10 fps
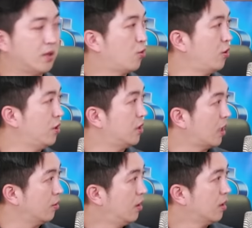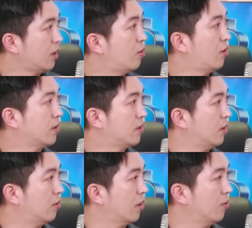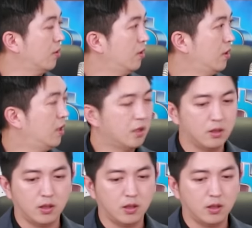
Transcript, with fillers: 비트코인이 일단 1월에 승인이 됐고요. 네.